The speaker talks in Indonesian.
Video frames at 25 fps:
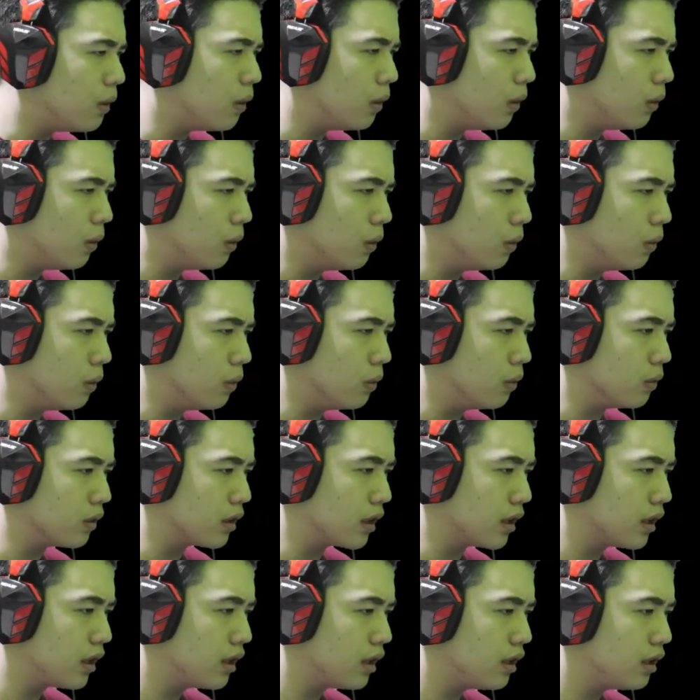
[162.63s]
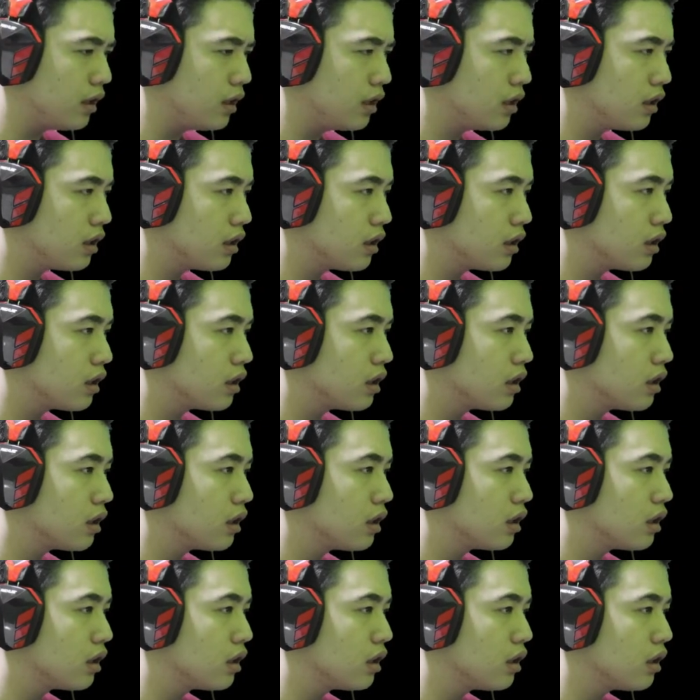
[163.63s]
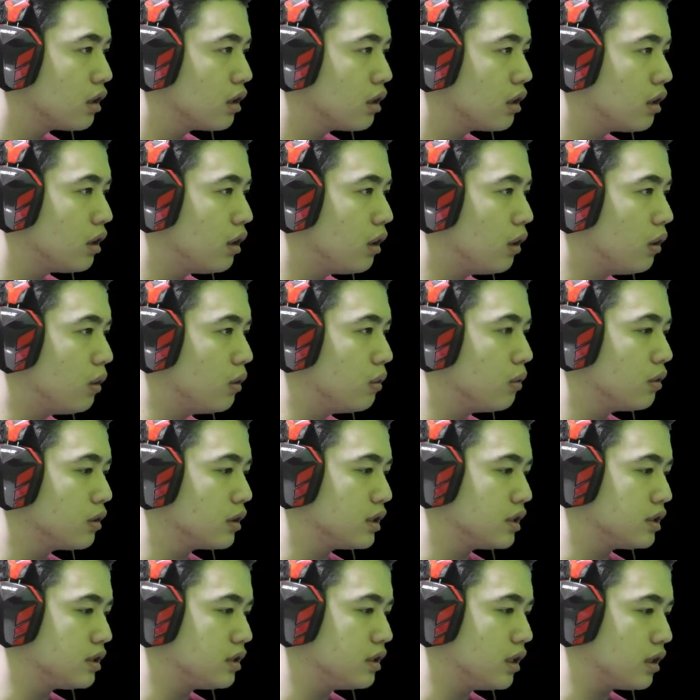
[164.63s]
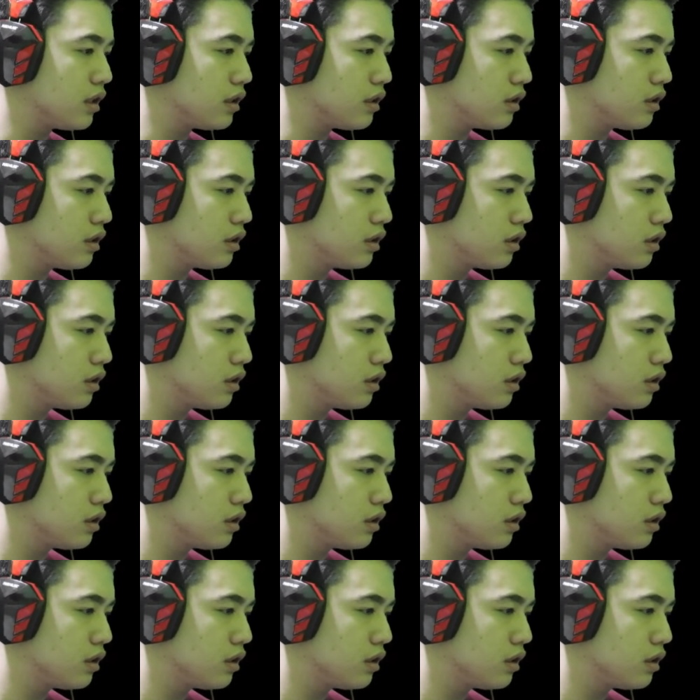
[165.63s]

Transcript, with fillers: Oh, oke. Okay. Oh, what is that?